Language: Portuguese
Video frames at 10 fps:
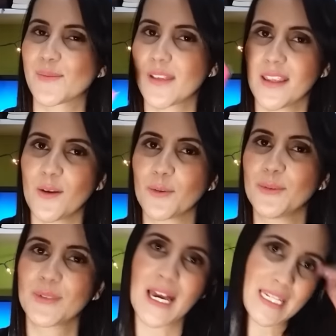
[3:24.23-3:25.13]
não sei, em algum
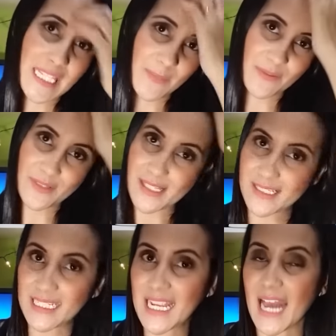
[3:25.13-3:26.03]
lugar aqui, para
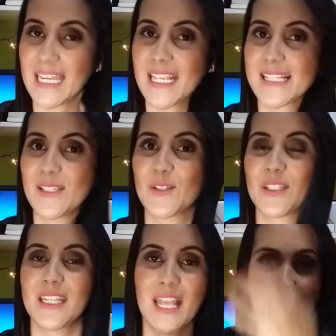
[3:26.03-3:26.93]
vocês clicarem e
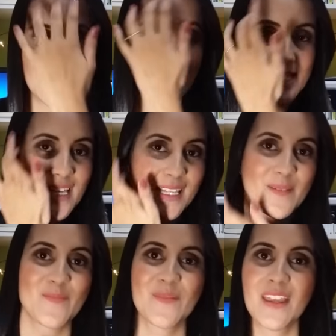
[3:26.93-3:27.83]
assistirem essa
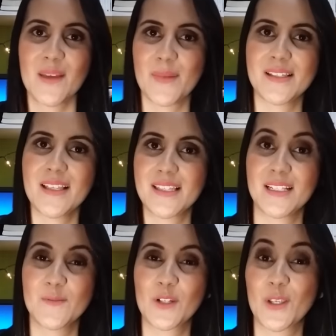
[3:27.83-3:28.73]
resenha. Mas esse
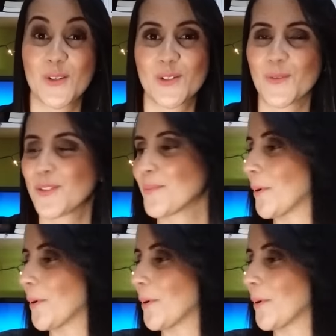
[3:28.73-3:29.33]
livro aqui, show de